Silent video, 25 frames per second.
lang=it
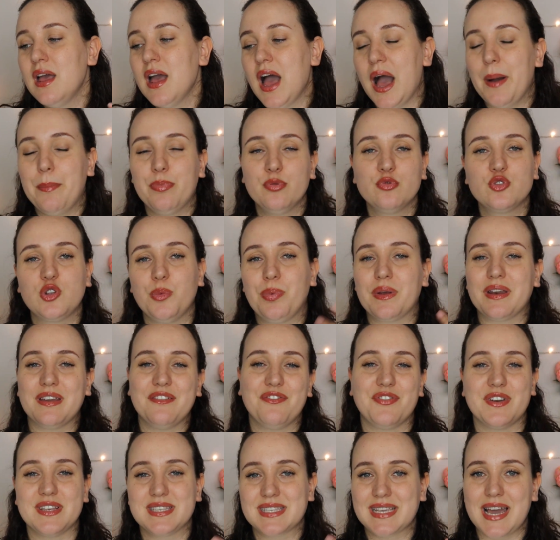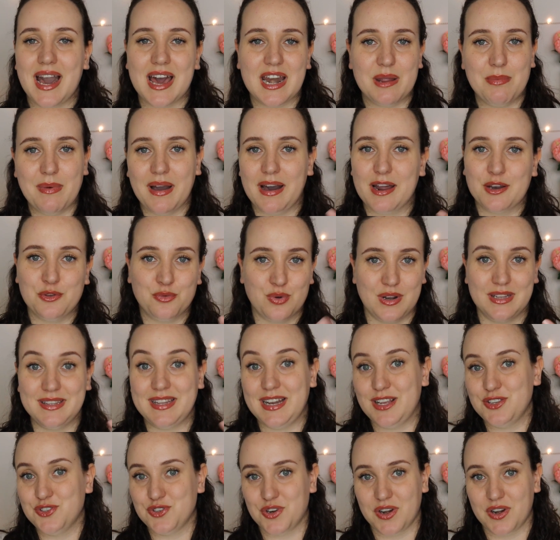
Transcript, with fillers: appunto per rinfrescare magari durante la